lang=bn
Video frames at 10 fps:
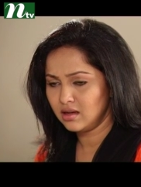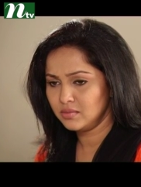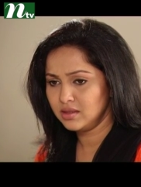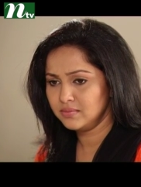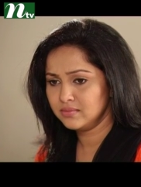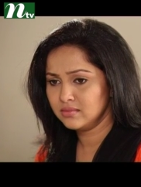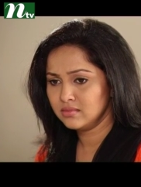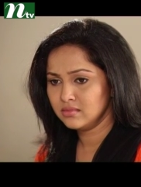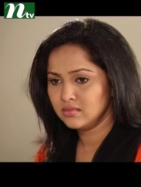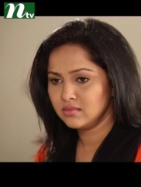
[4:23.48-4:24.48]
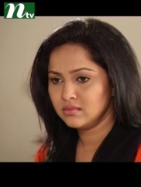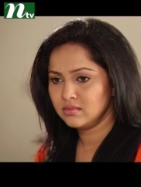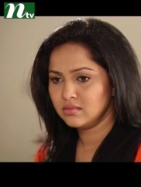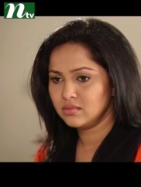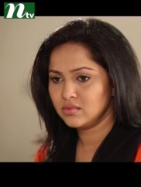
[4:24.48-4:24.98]
আমি
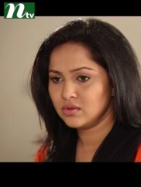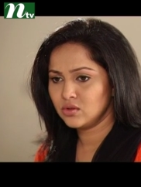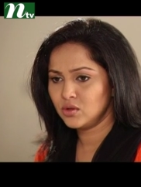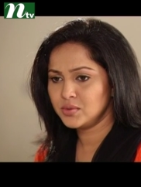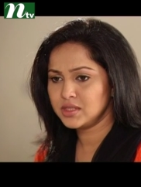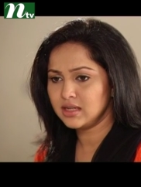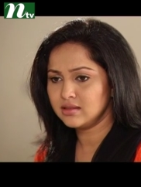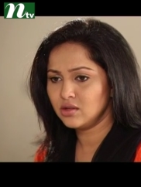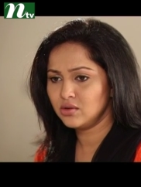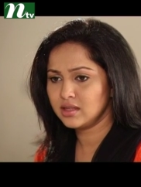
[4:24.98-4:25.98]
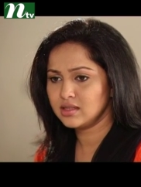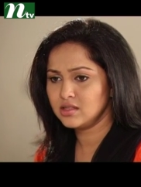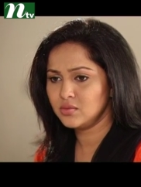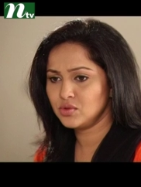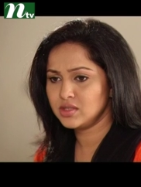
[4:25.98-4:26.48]
খুব সাধারণ একটা
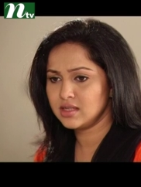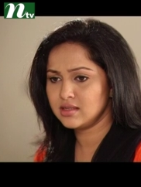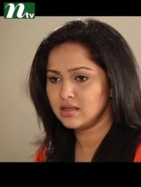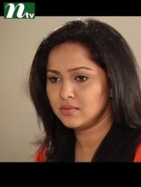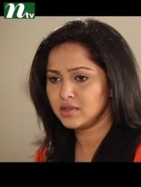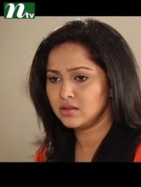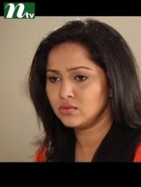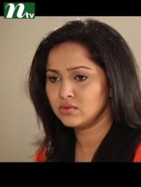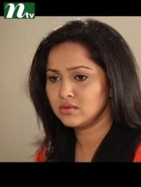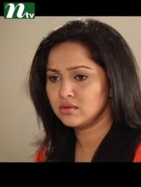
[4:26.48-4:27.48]
জীবন চেয়েছিলাম দাদু